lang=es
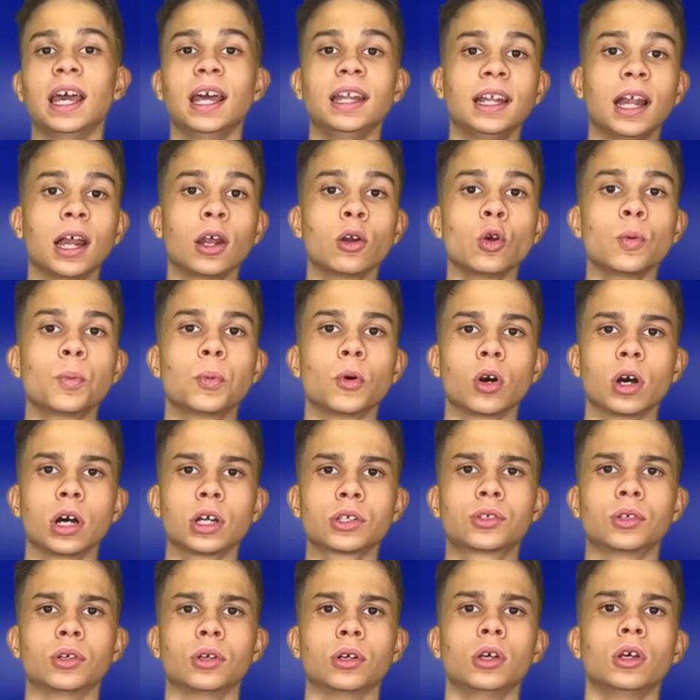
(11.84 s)
en el grupo
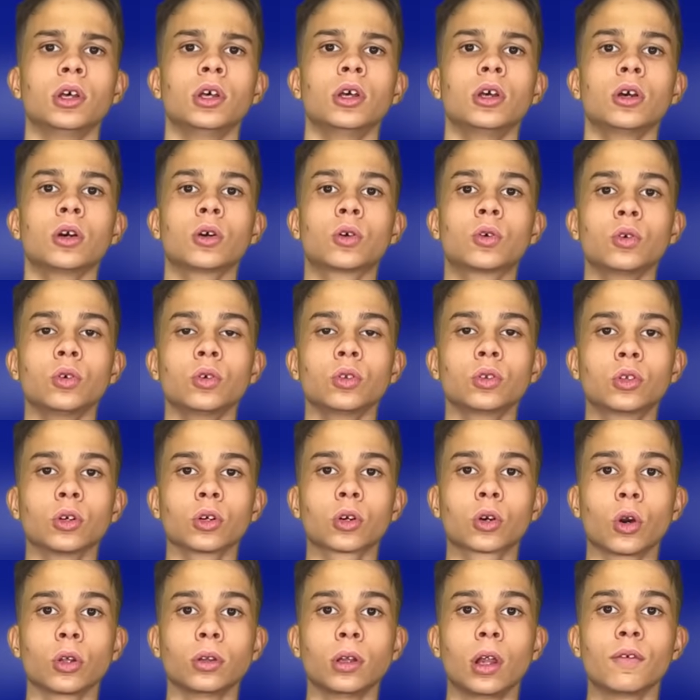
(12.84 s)
H,
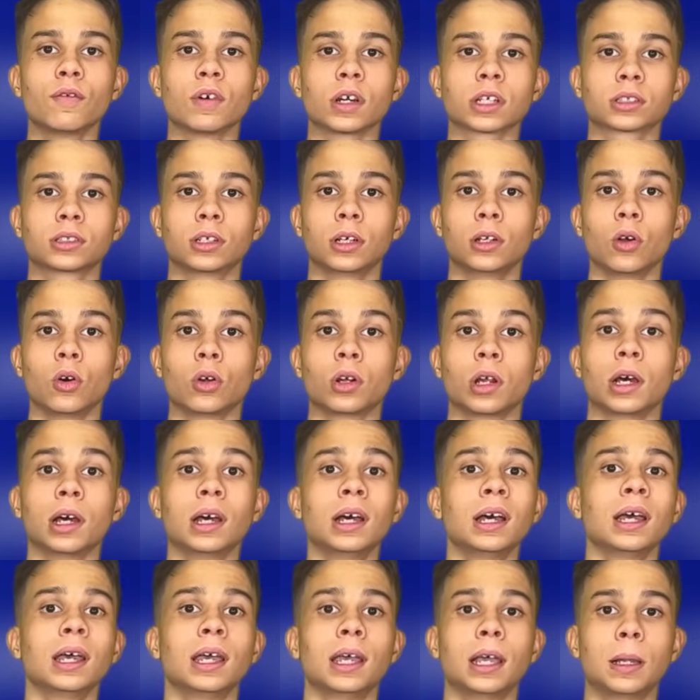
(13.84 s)
junto con el
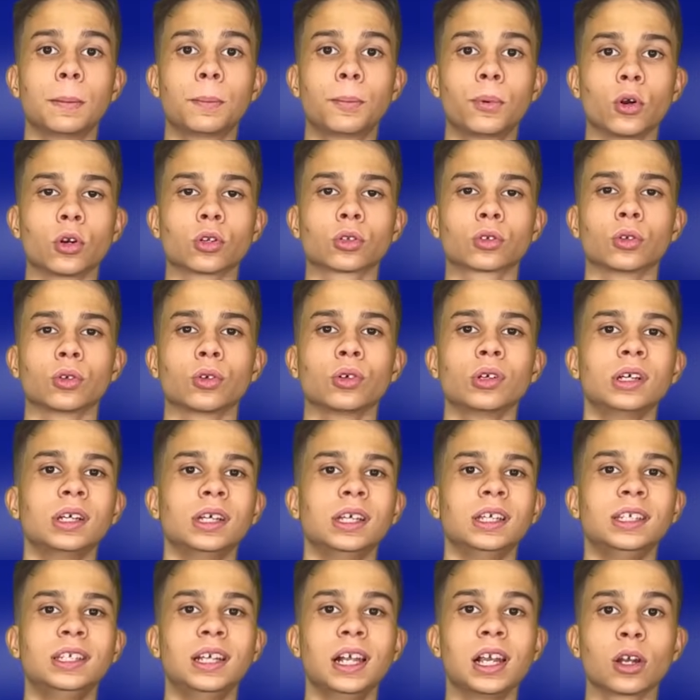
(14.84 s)
Barcelona, el Porto
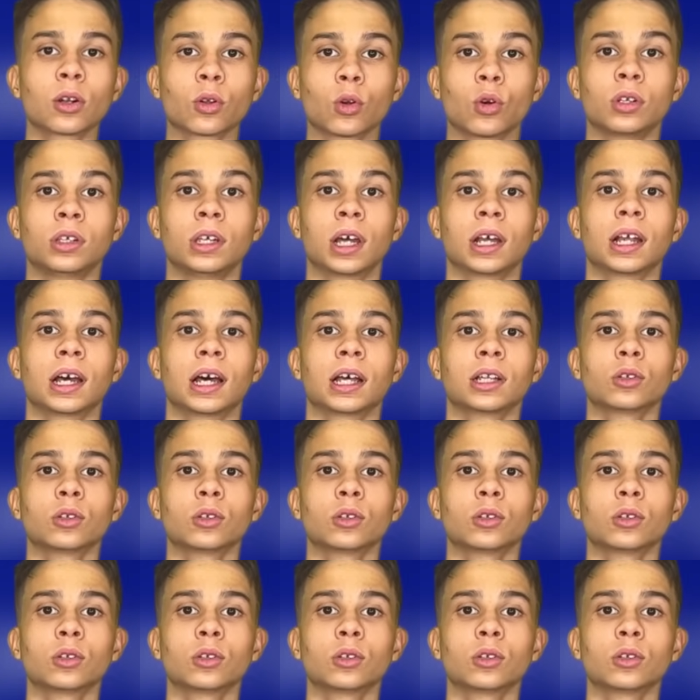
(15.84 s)
y el Royal